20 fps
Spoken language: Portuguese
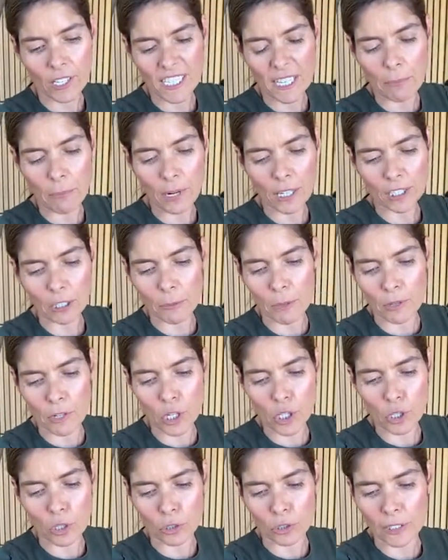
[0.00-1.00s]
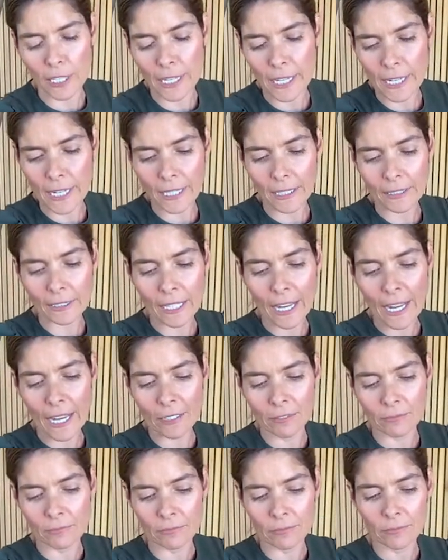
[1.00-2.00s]
Então a cebola do meu risoto tem que
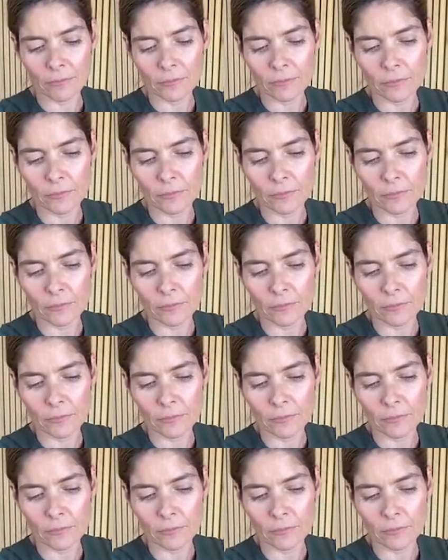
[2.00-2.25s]
cantar.